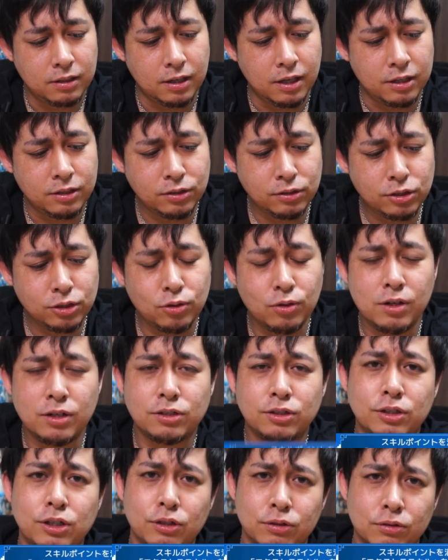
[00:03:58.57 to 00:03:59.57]

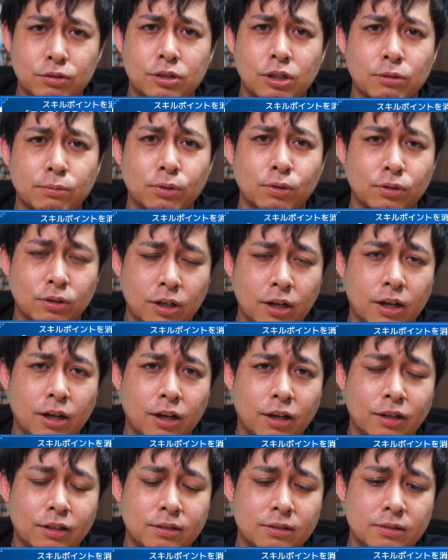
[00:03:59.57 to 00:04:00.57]
エクストラスキルっていうもの
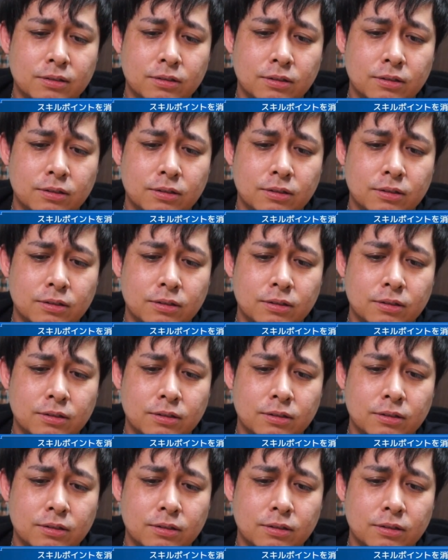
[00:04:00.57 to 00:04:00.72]
で、